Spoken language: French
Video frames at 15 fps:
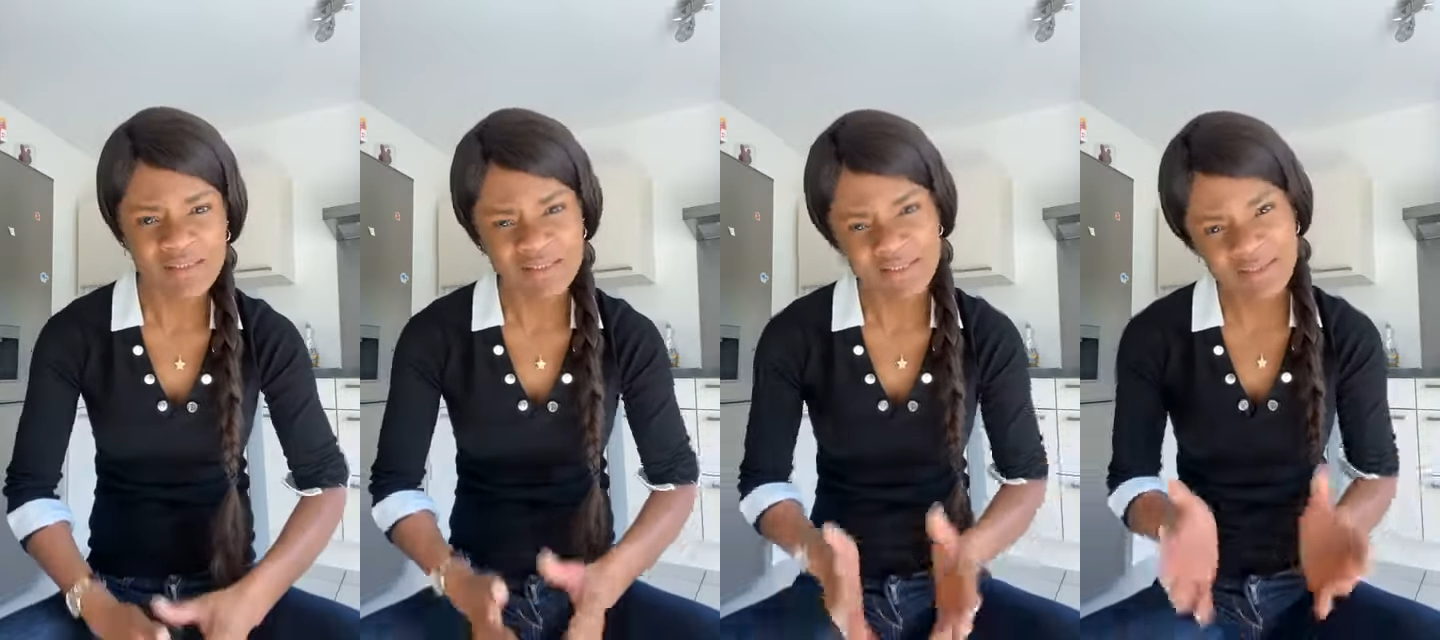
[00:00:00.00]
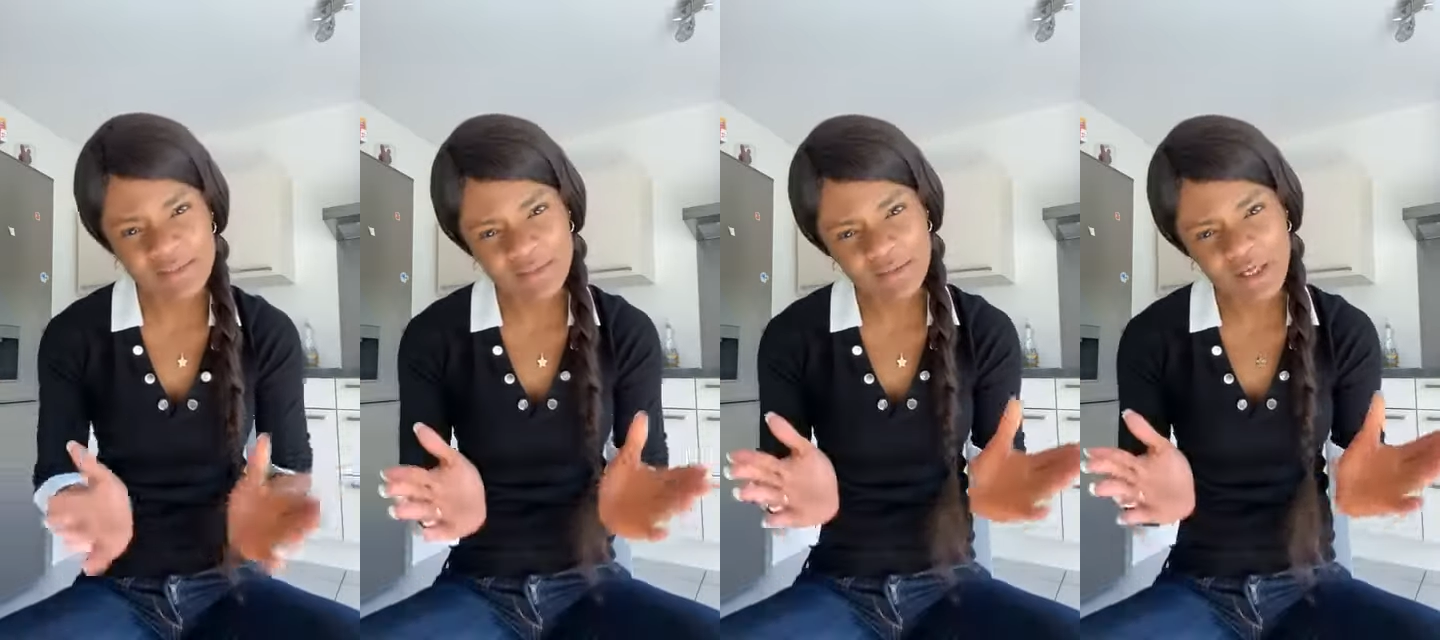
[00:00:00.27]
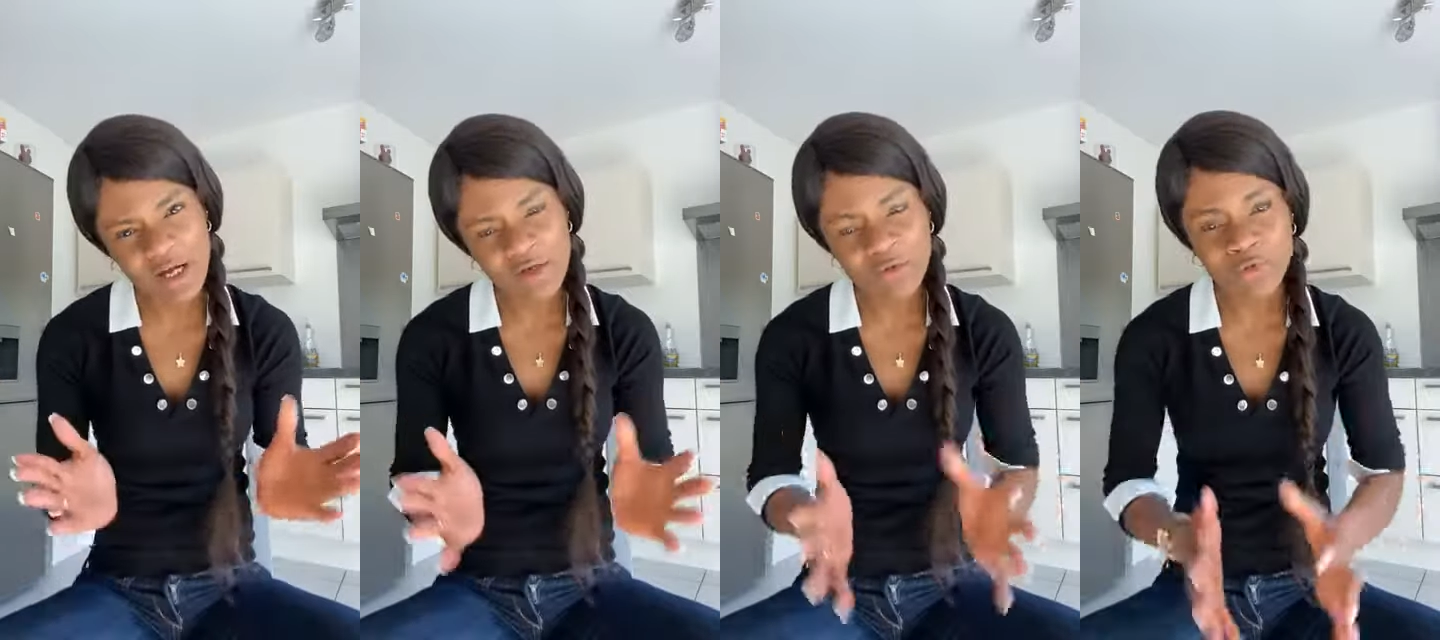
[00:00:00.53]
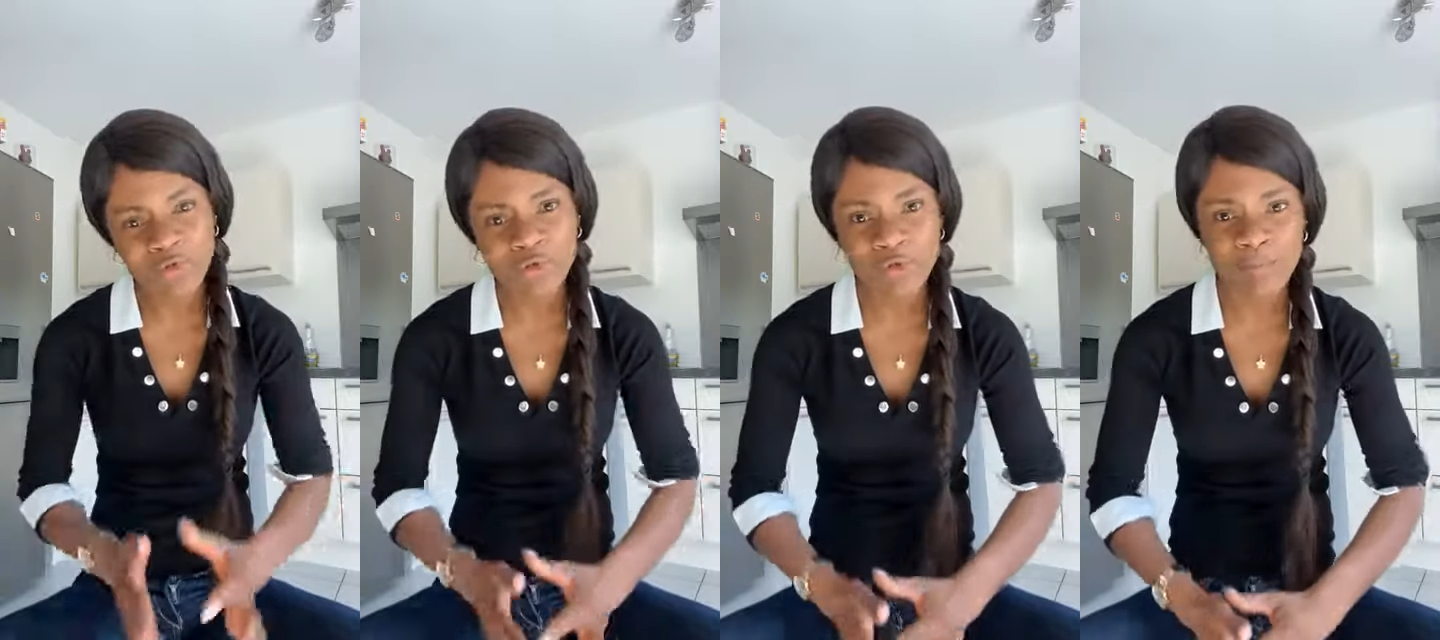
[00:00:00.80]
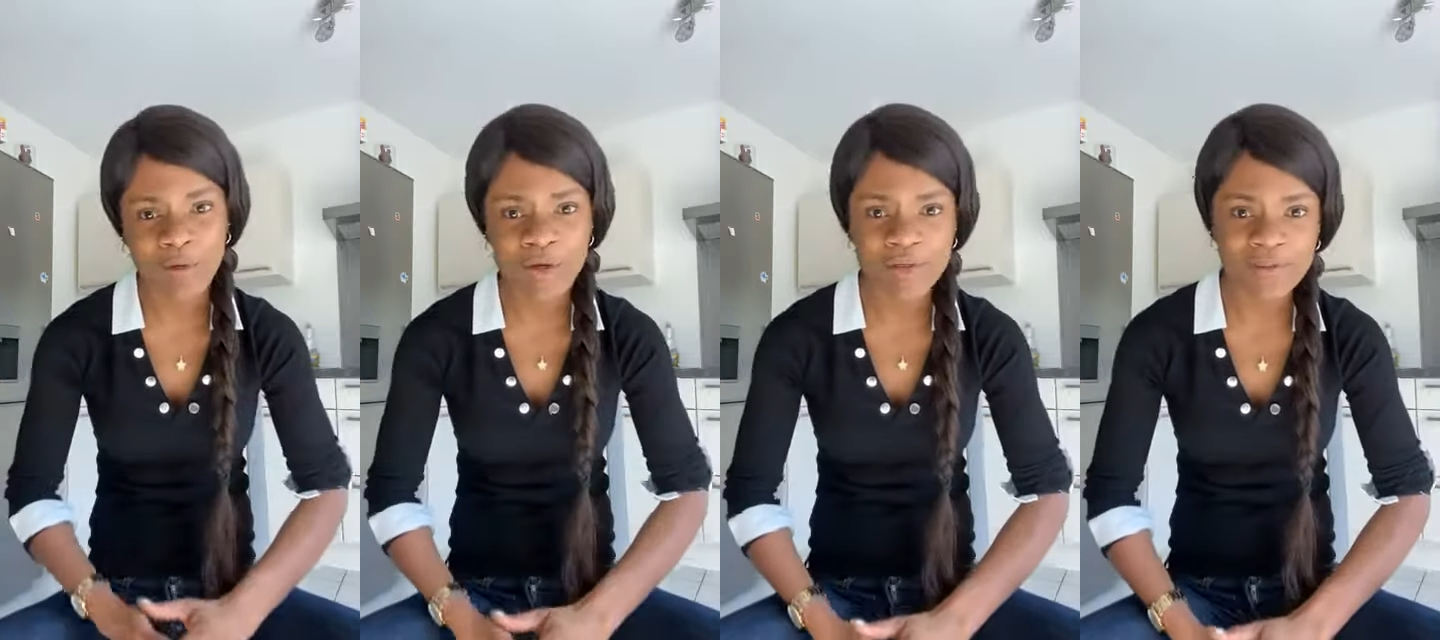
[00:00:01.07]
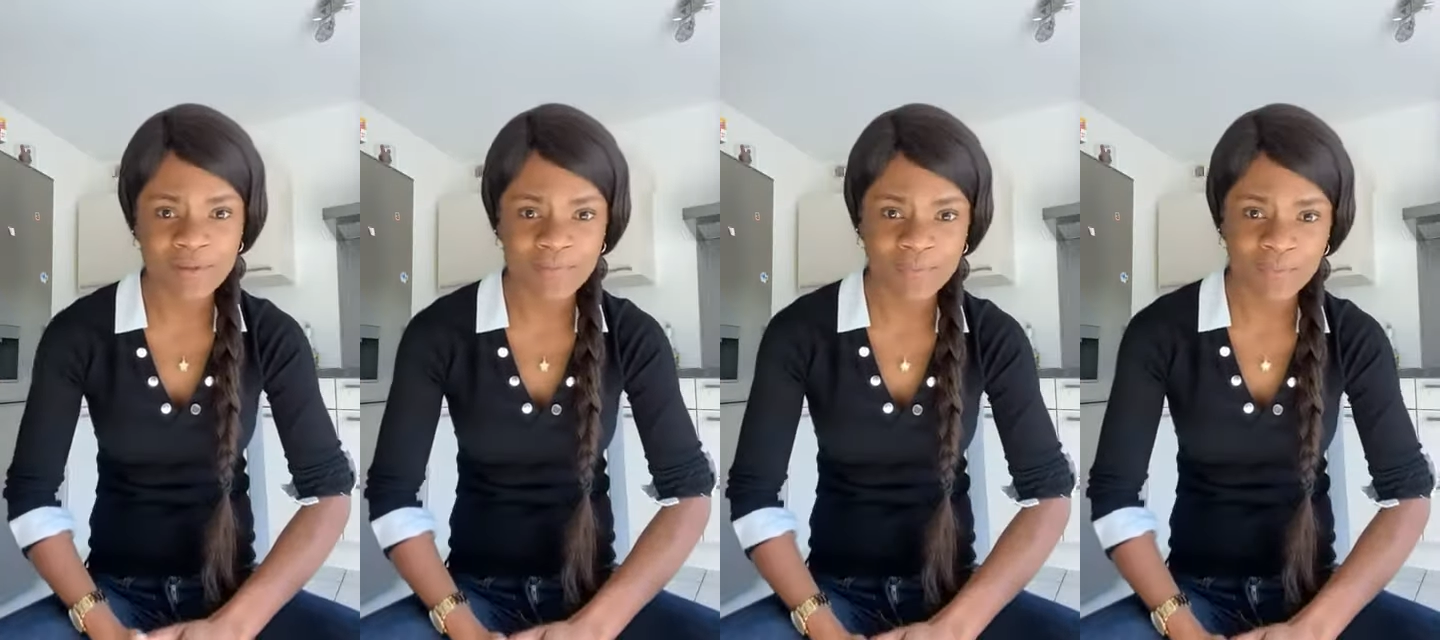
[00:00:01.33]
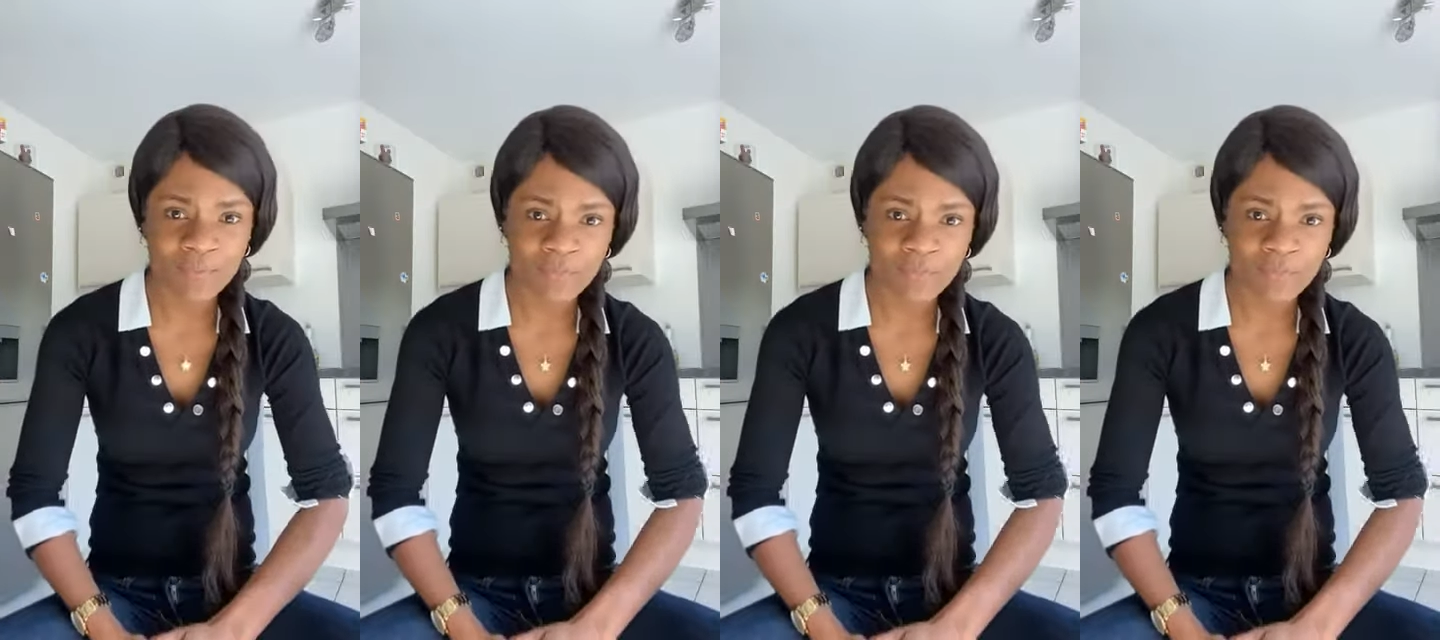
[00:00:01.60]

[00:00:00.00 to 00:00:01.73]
Si c'était un coup de buzz,